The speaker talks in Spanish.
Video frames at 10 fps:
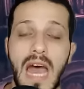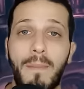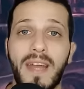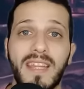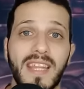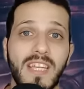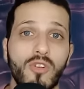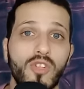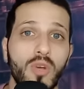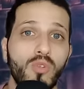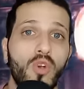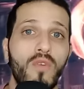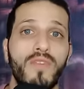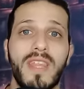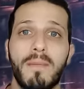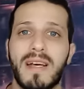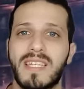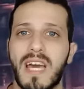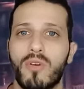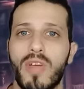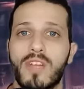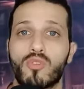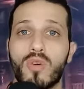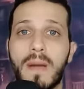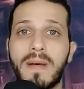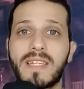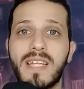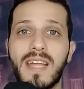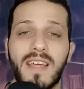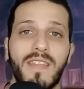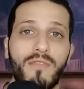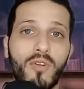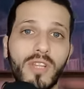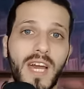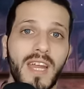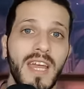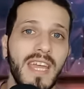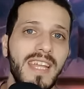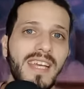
Aparte de eso, Zeus confía demasiado en su capacidad de flotar y